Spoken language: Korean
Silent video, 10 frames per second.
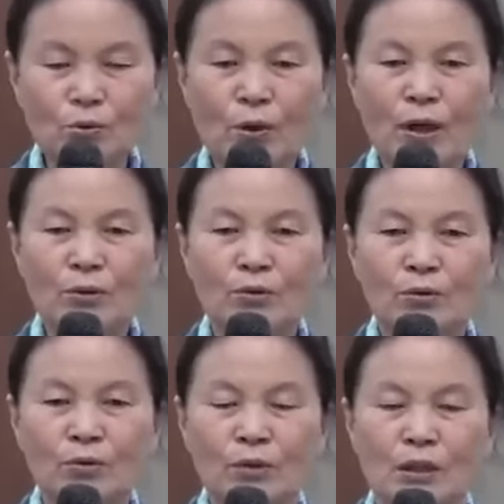또
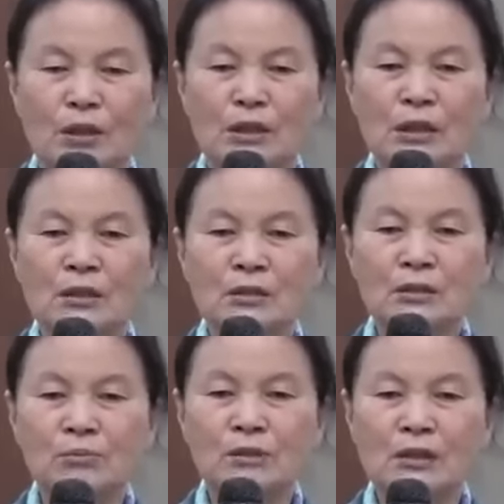하고
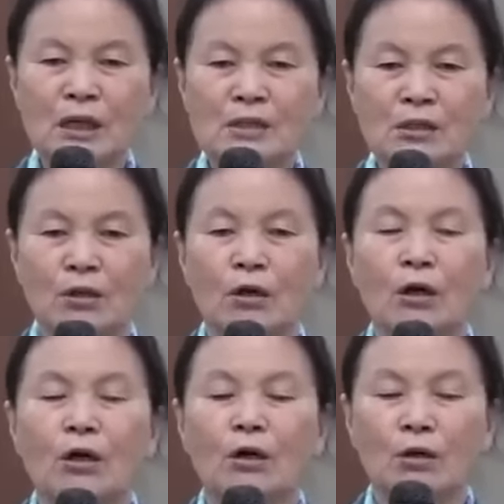있는 힘을 다해서
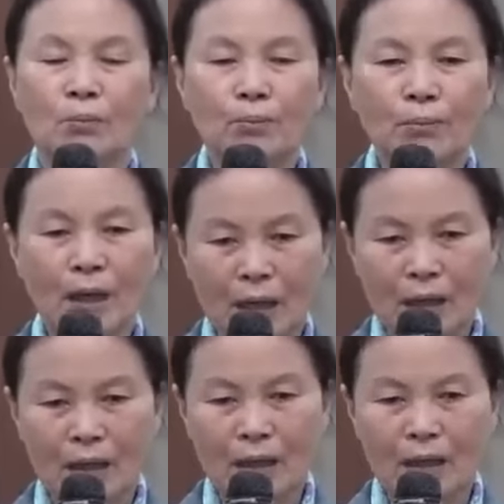엄마
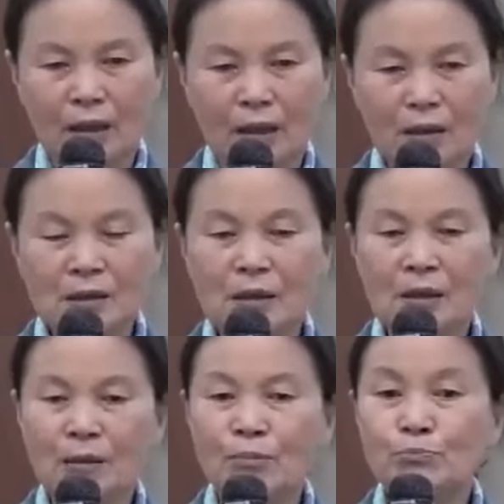
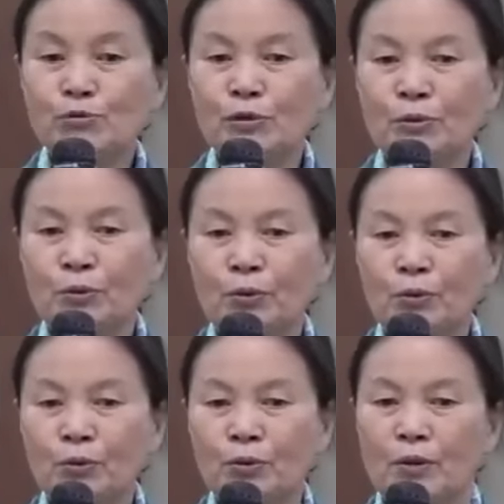이렇게 한번
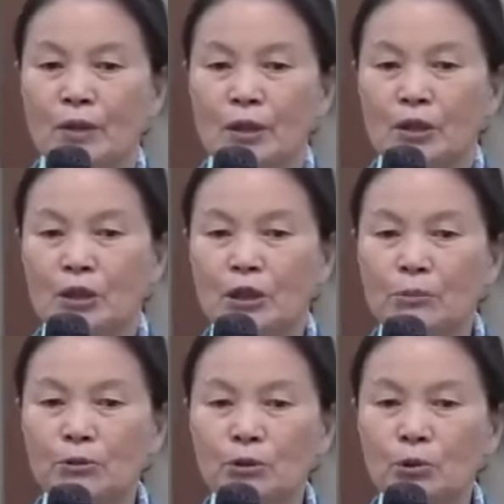불러놓고
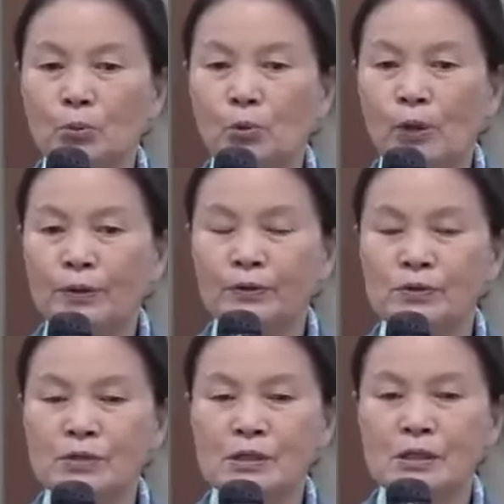힘을 또
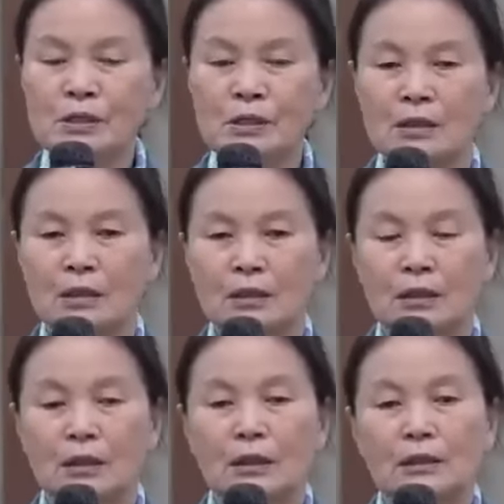모았는지
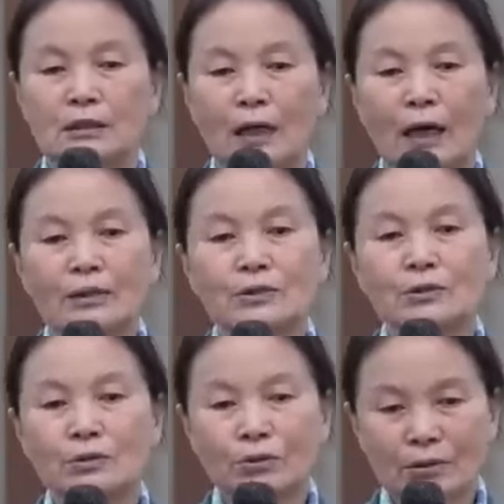
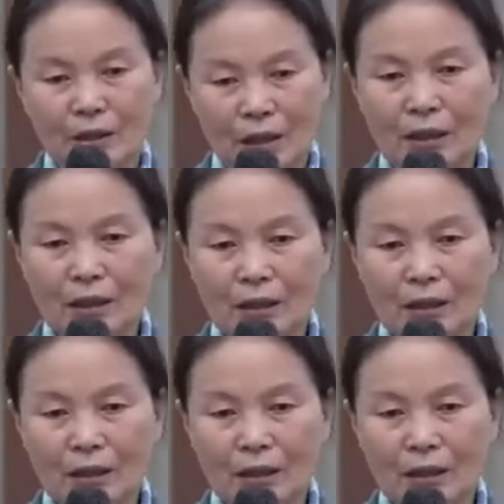약속해